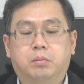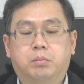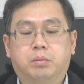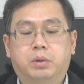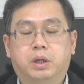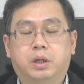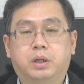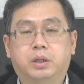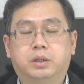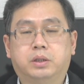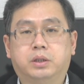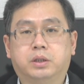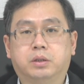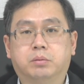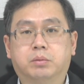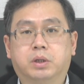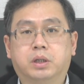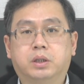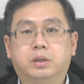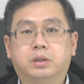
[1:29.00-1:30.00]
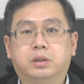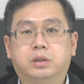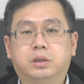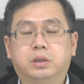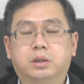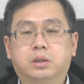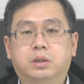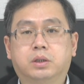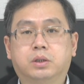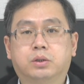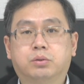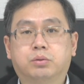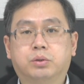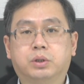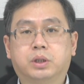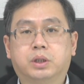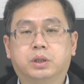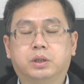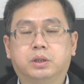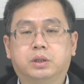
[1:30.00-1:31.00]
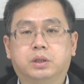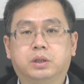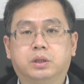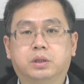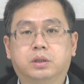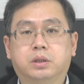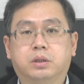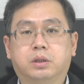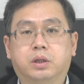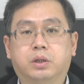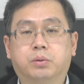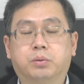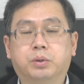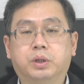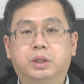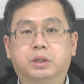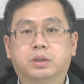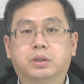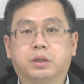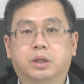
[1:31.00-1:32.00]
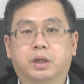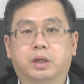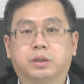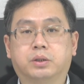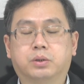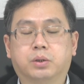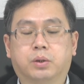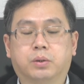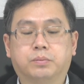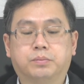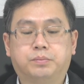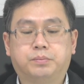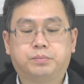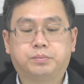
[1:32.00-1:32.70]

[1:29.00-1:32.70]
팔지 말지 수리할지 내용이 있어야 되겠죠.